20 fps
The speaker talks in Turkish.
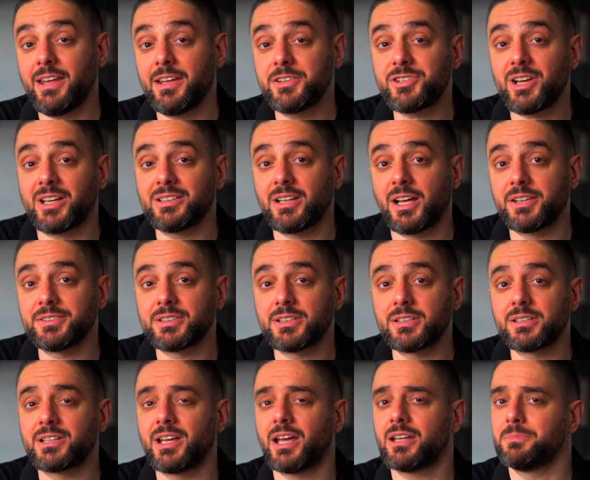
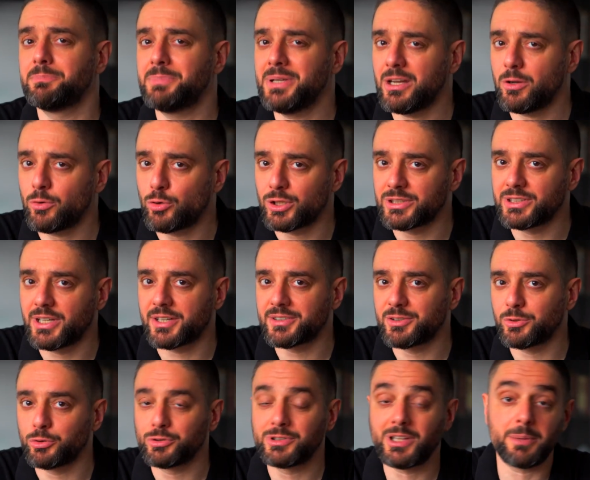heyecanlandırırken bir o kadar
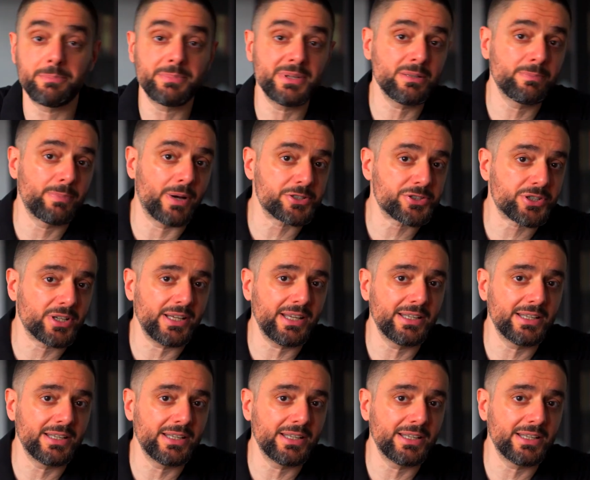da üzen bir başka